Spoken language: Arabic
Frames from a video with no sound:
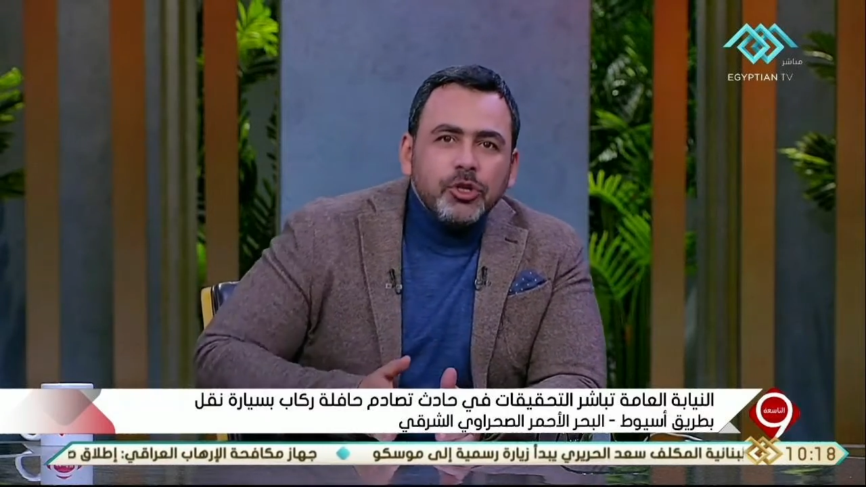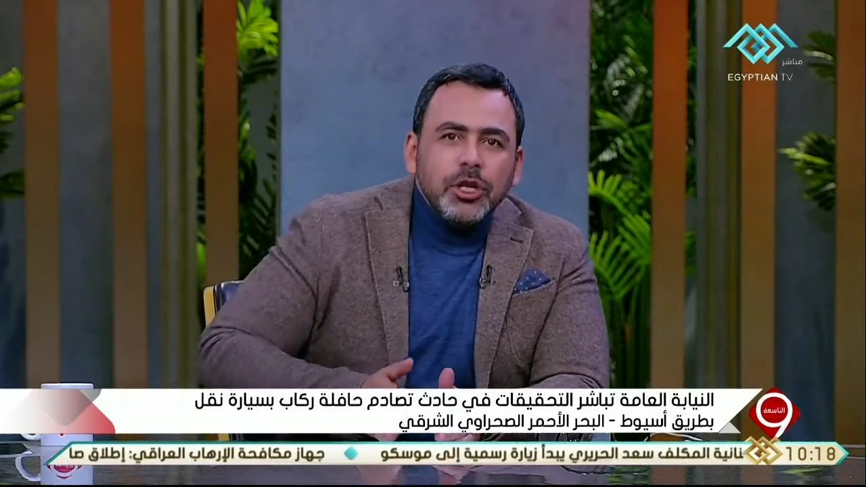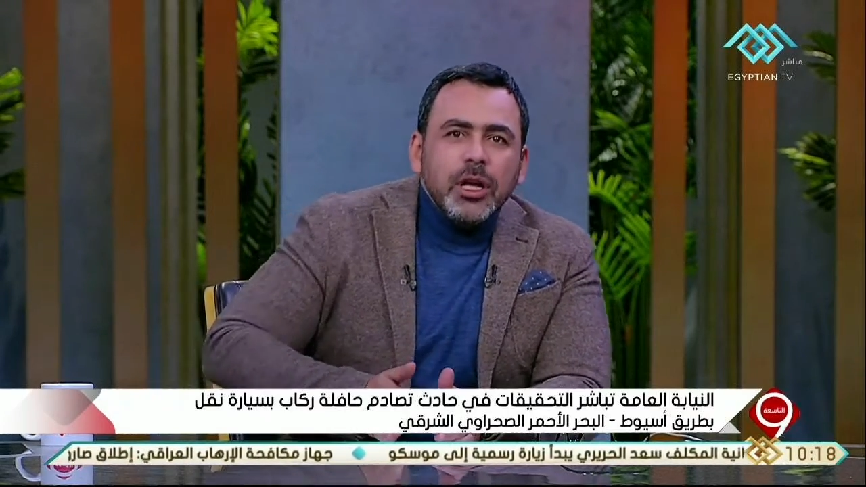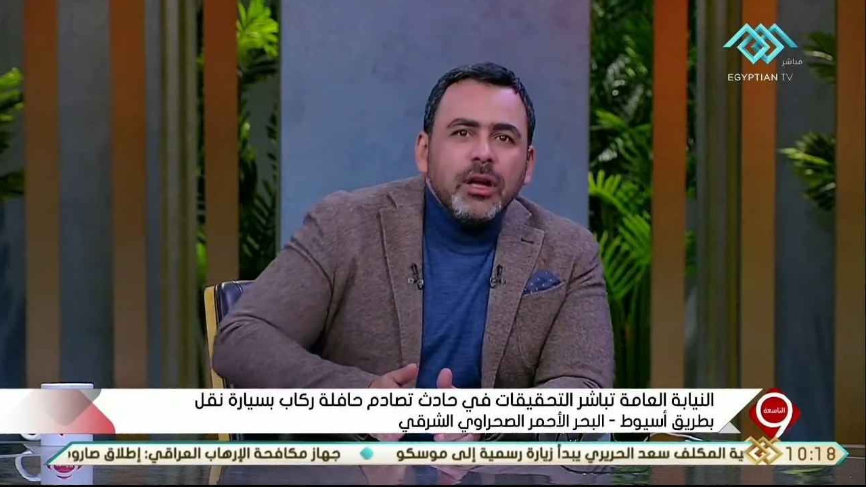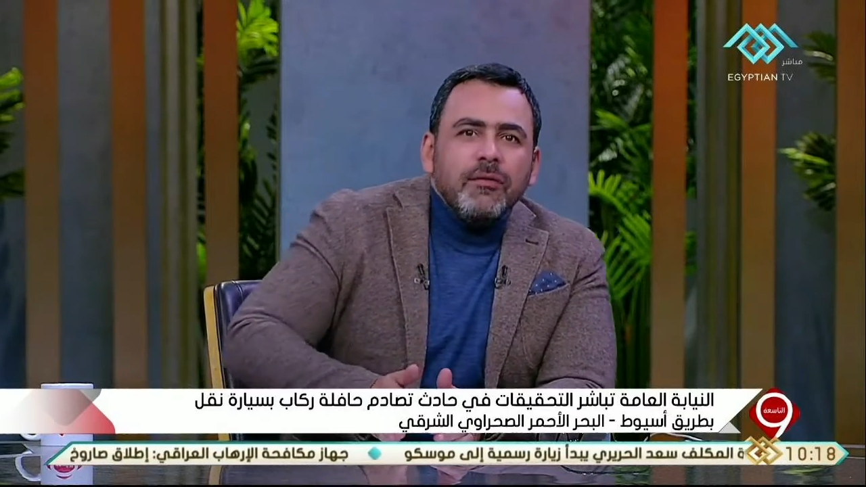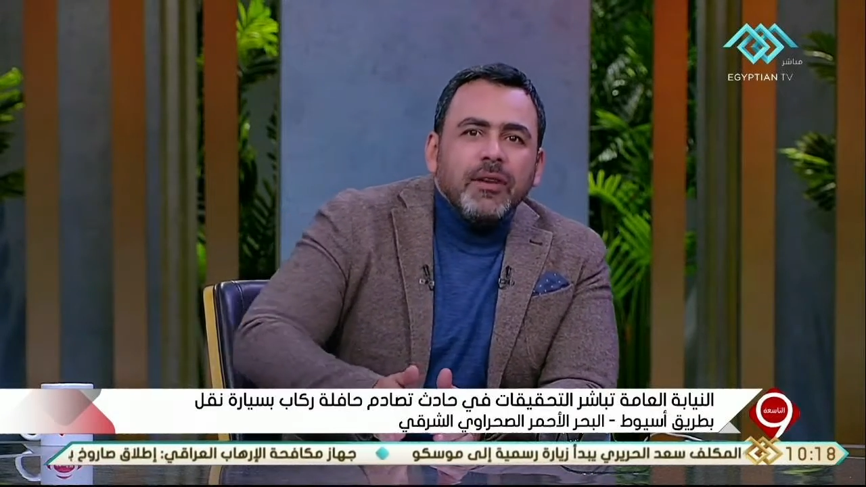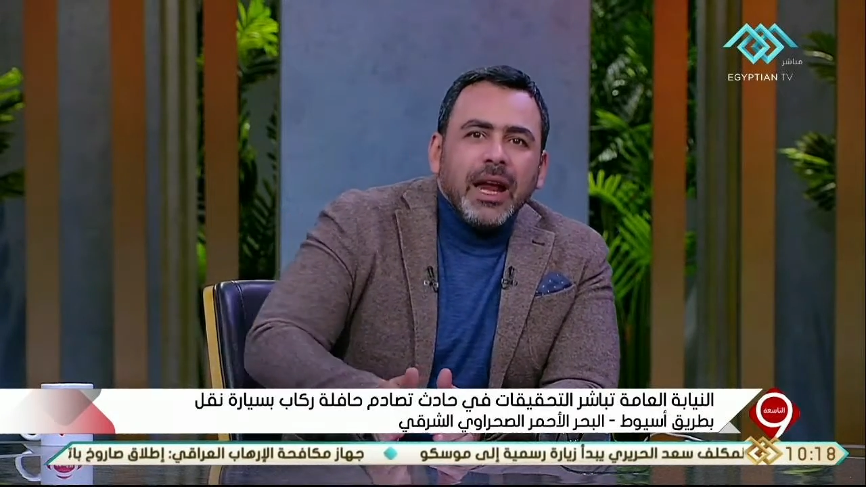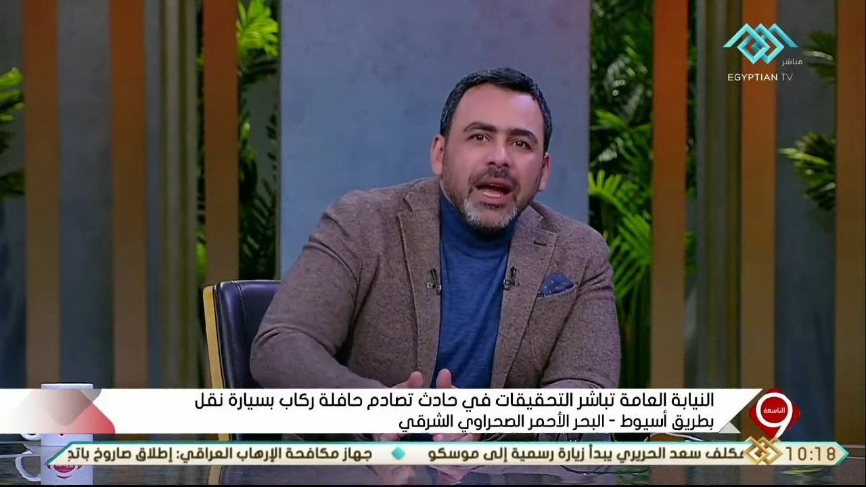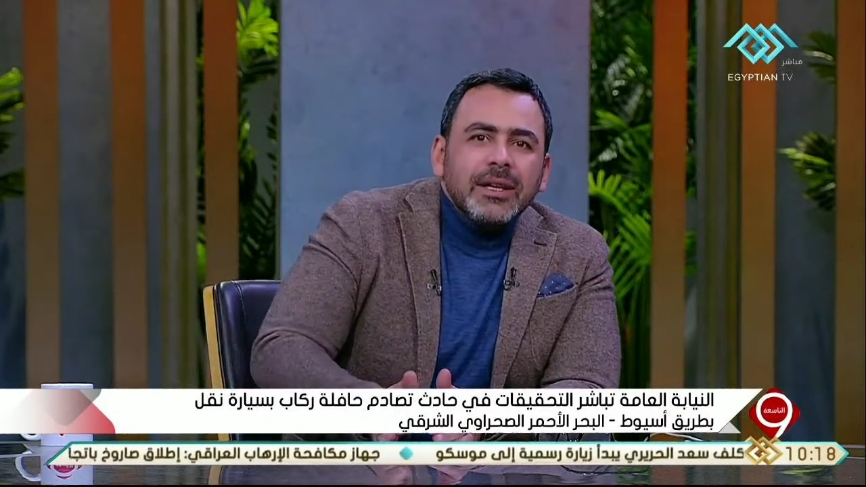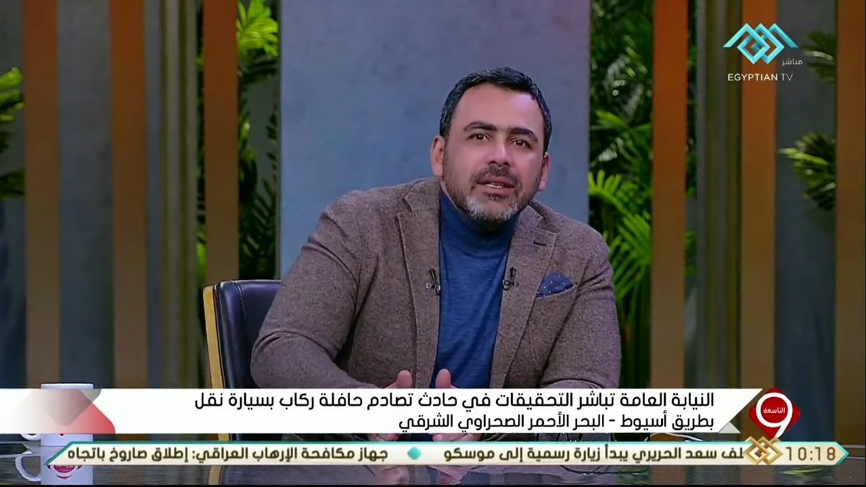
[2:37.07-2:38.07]
مشي
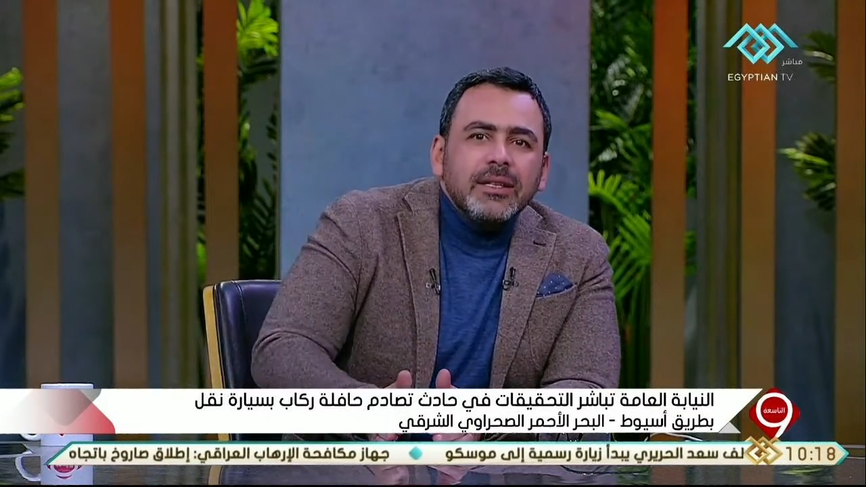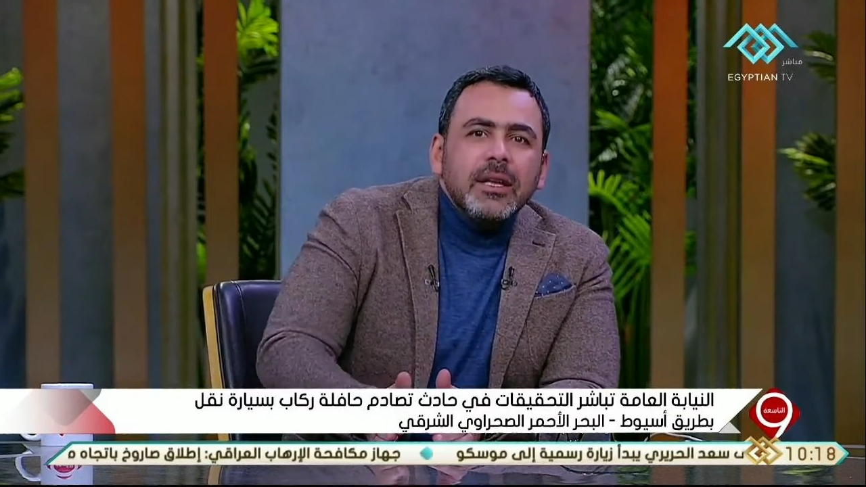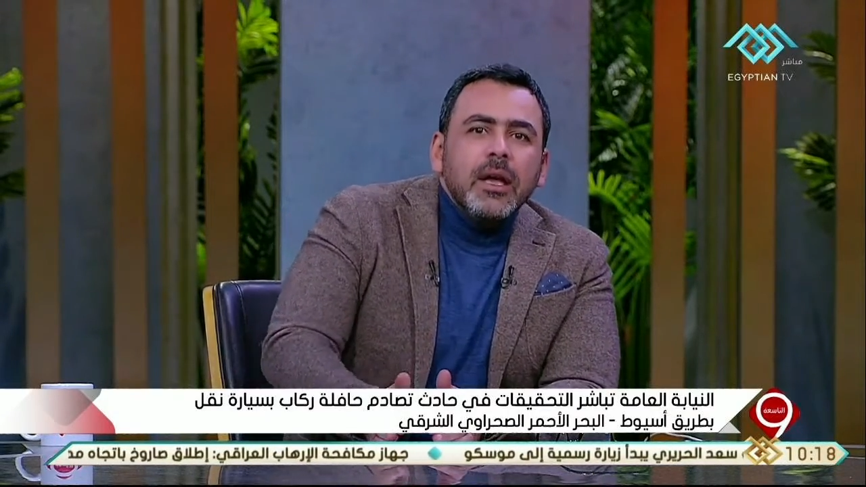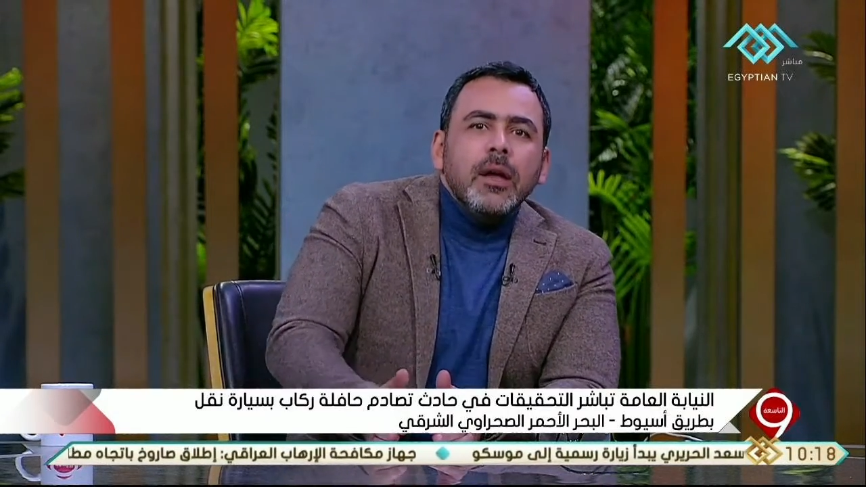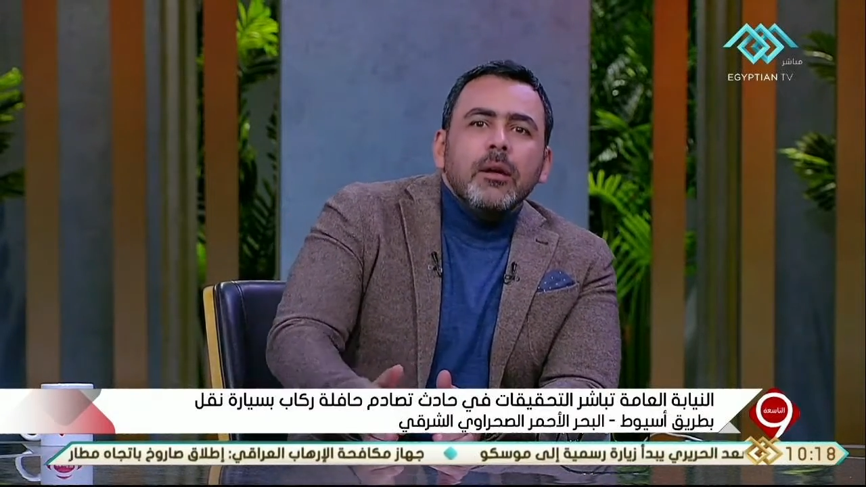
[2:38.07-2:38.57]
في العكسي